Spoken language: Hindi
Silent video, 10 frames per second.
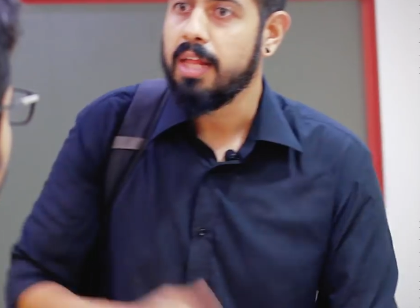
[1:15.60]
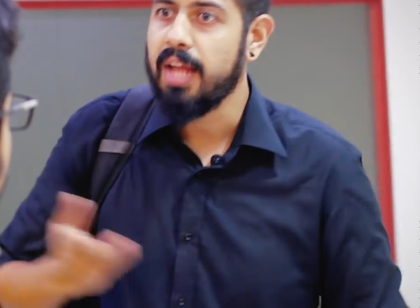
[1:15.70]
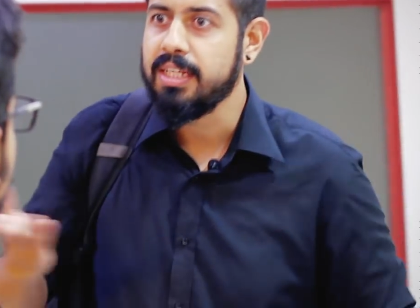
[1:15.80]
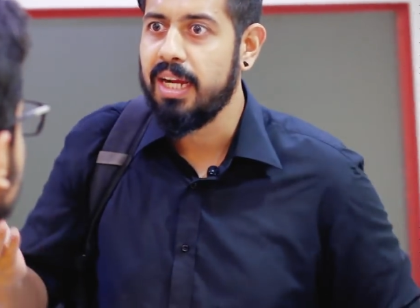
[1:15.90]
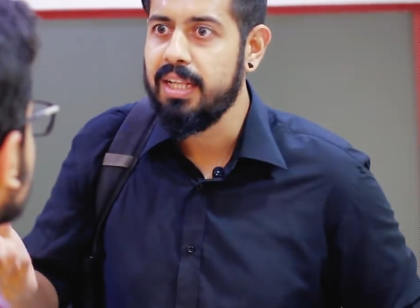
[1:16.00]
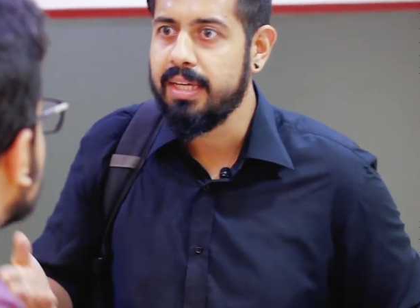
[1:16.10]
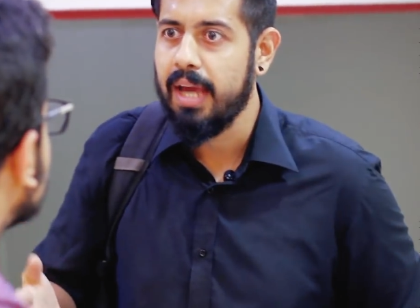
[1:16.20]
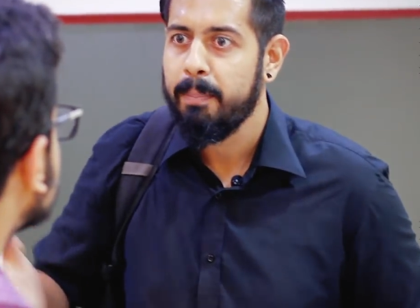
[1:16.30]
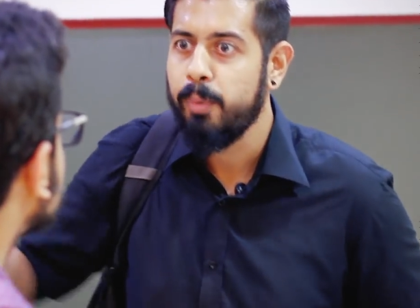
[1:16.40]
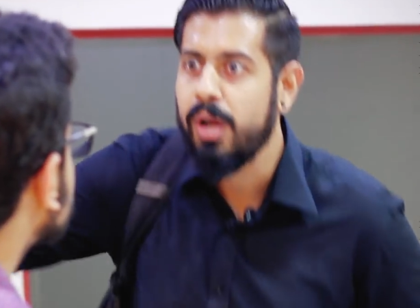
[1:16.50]
इतना जल्दी
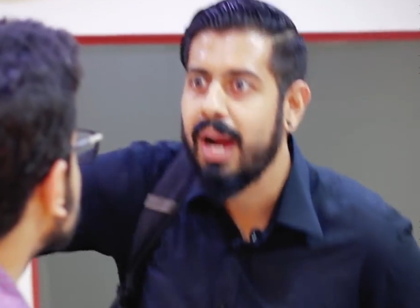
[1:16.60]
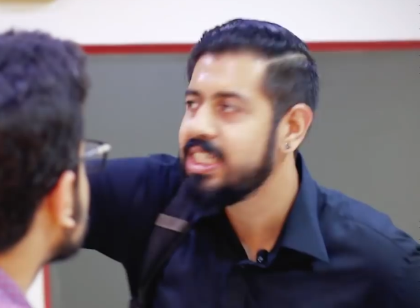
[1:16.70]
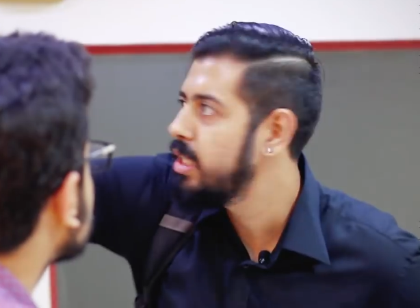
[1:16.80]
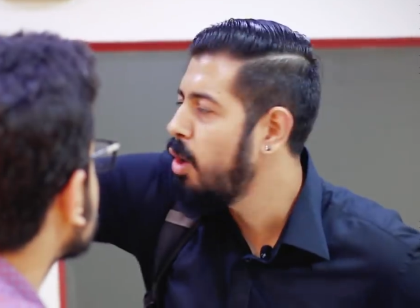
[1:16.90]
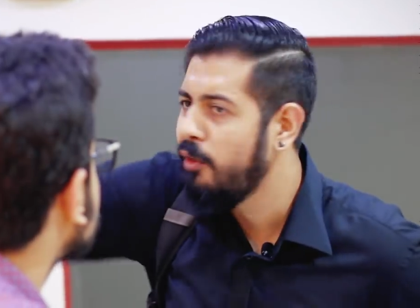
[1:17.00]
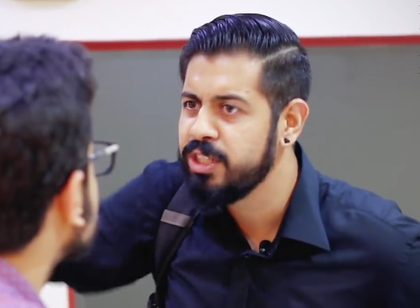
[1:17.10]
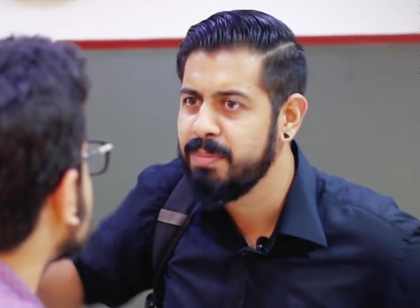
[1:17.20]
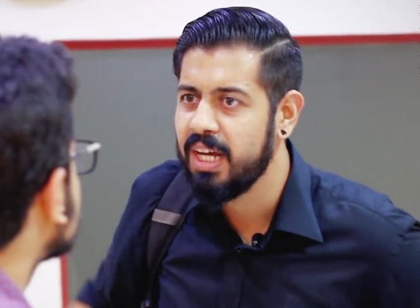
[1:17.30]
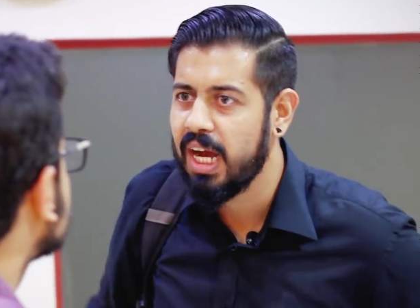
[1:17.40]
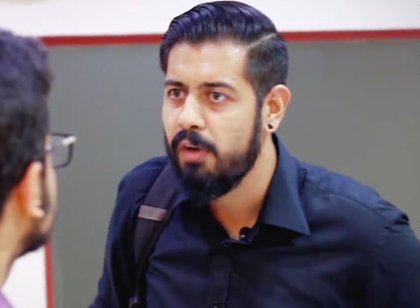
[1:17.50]
क्या पूरी रात से मैं ऑफिस
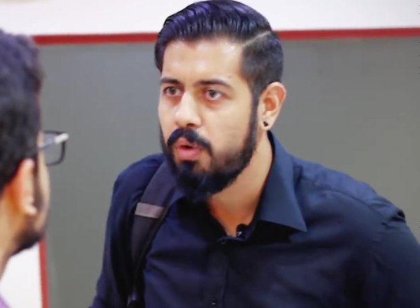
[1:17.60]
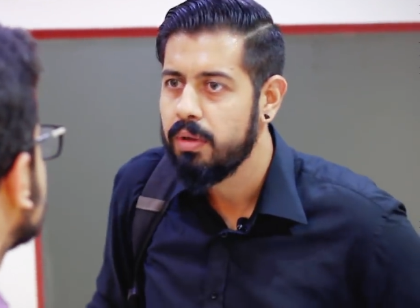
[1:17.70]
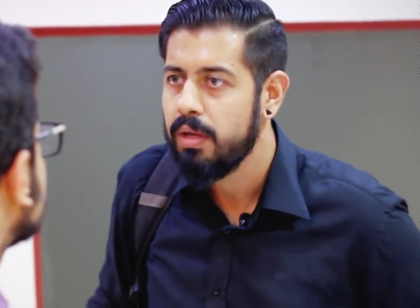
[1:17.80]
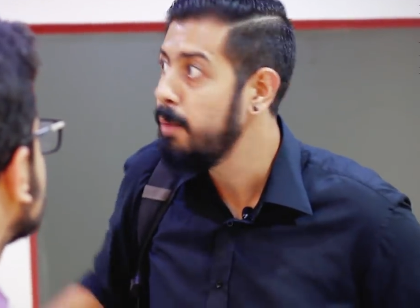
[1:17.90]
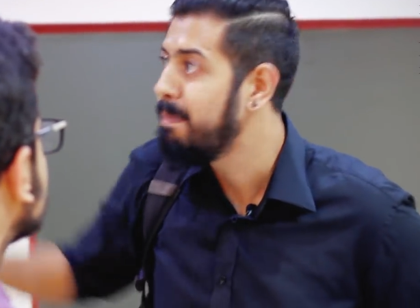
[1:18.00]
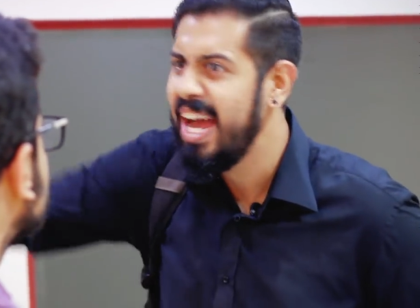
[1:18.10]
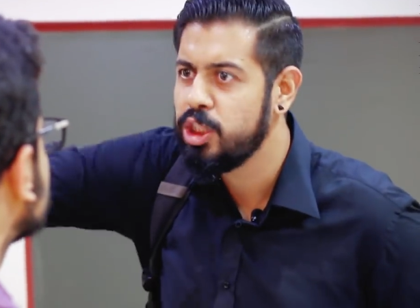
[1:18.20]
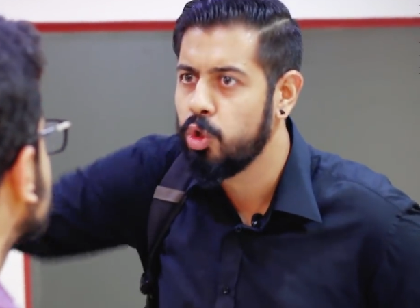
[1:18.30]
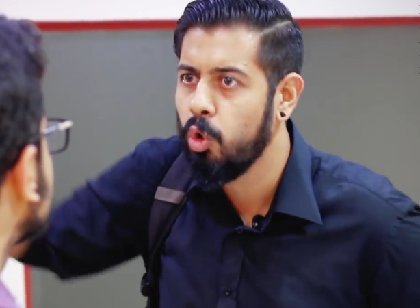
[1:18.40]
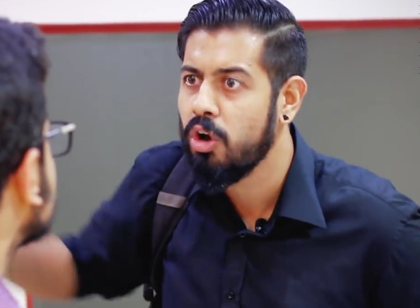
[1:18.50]
में लगा हुआ हूँ
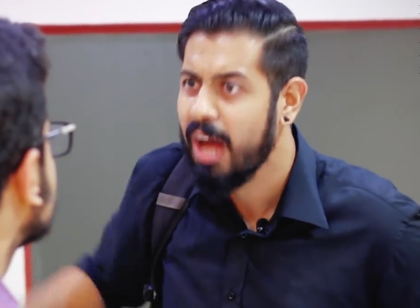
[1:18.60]
तो